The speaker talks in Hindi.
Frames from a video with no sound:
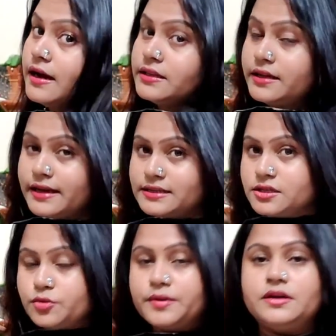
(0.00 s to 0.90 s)
आई थिंक
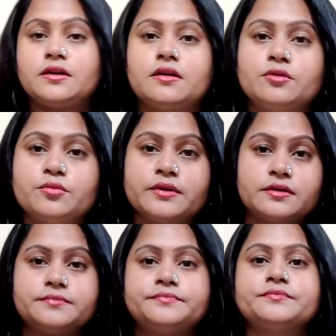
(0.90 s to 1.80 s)
ऐसे दुपट्टा कर
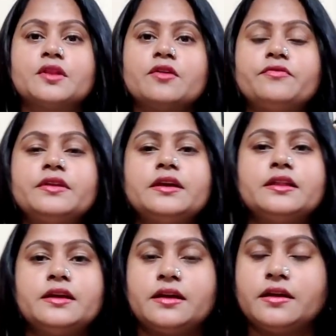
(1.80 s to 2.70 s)
दूँगा फिर ये